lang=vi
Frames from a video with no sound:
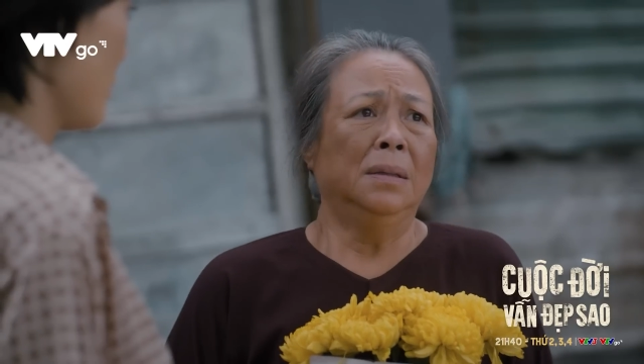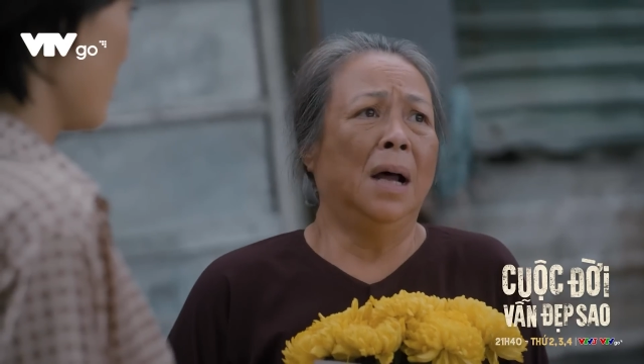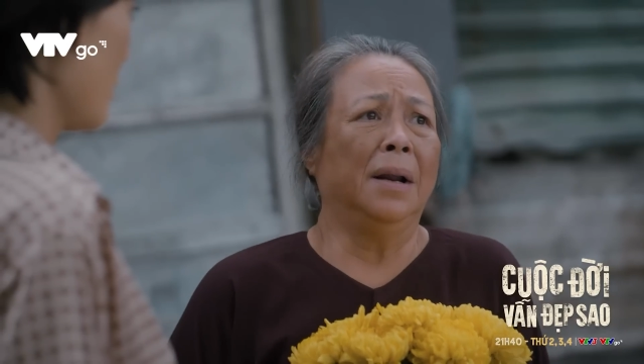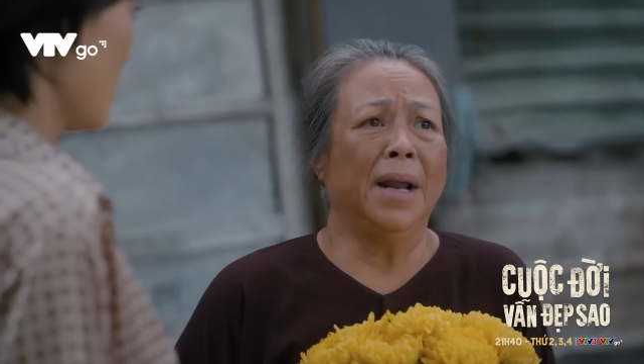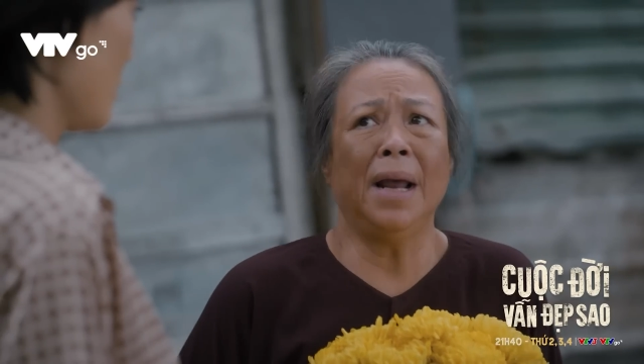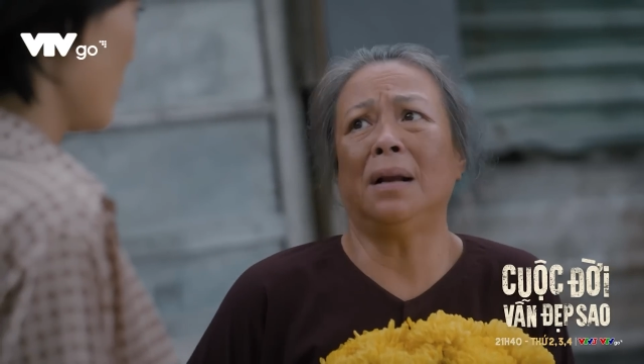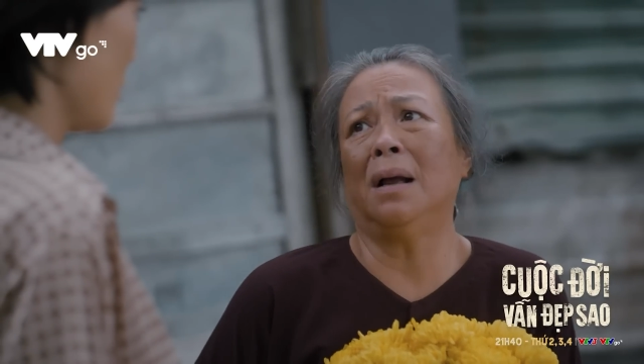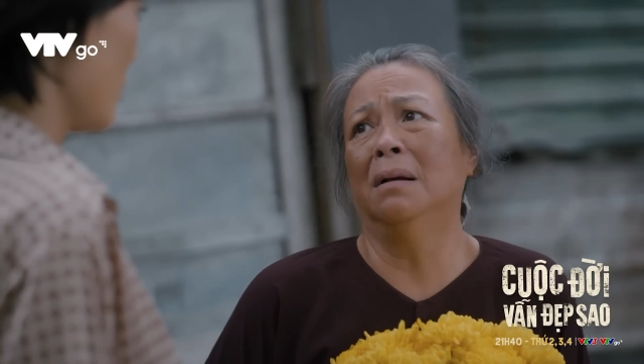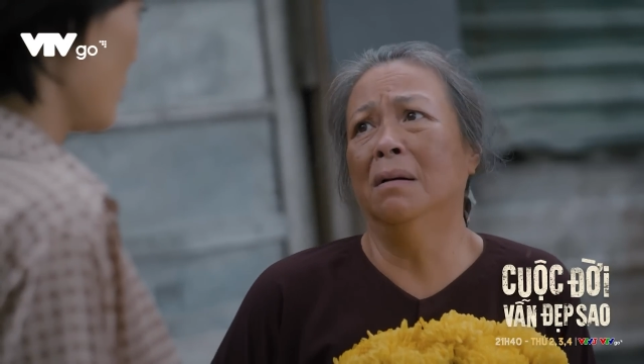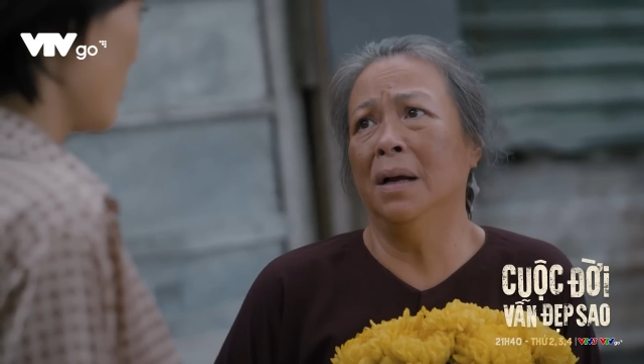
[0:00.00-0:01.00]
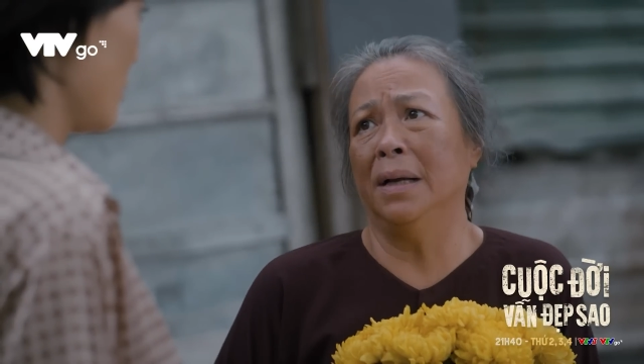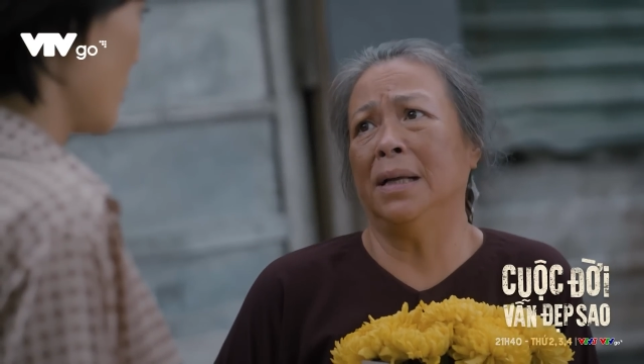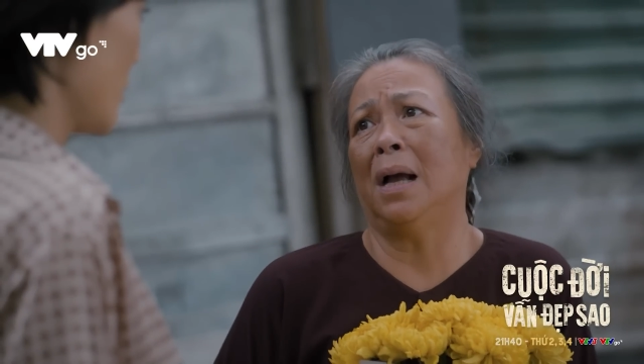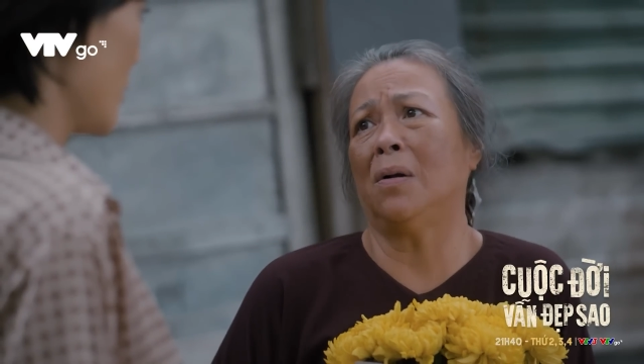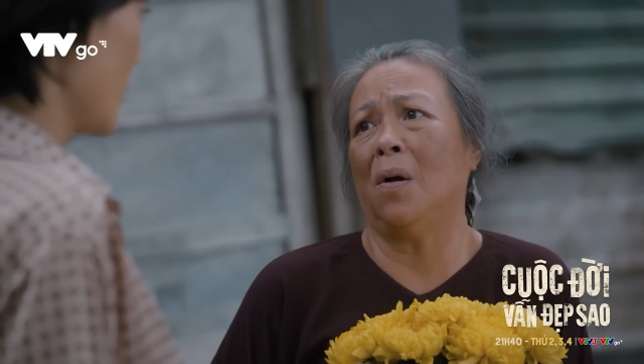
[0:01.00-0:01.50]
sợ hết cả người
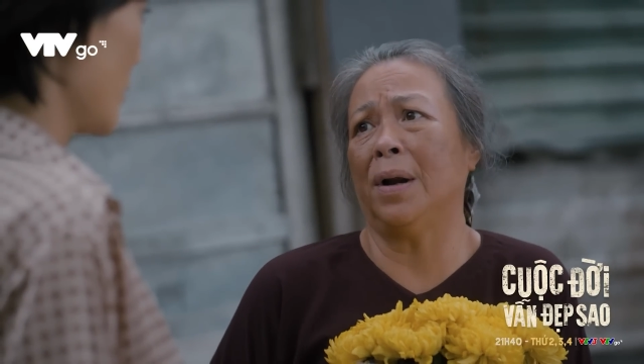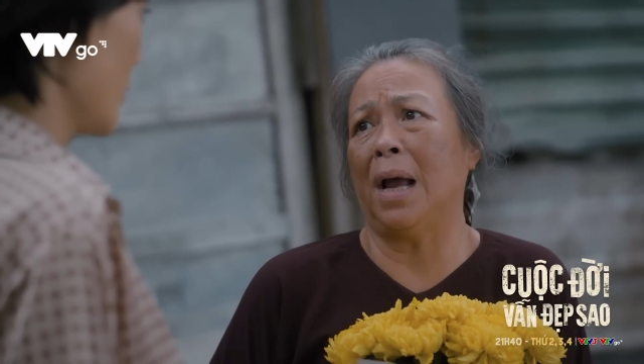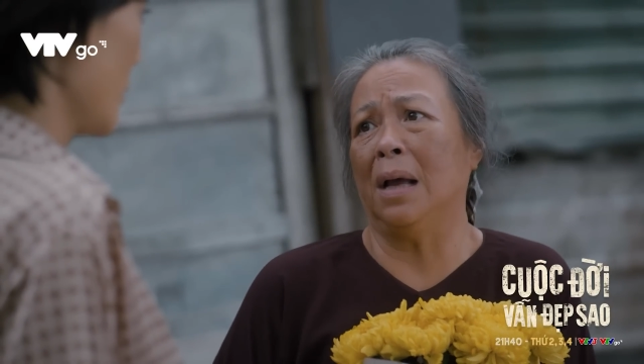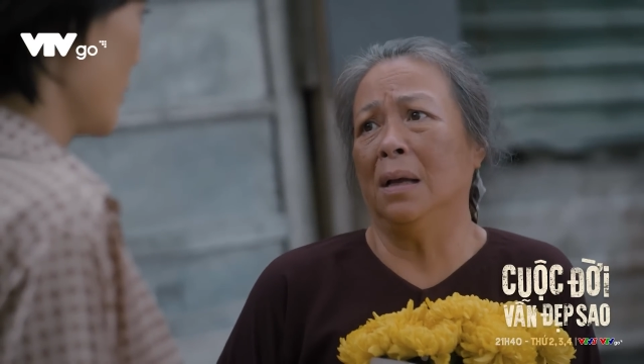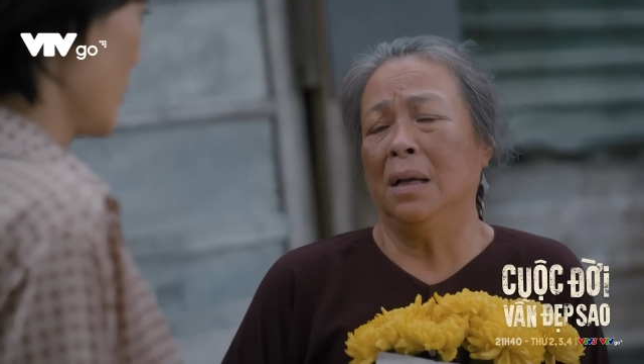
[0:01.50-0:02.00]
ra con ạ.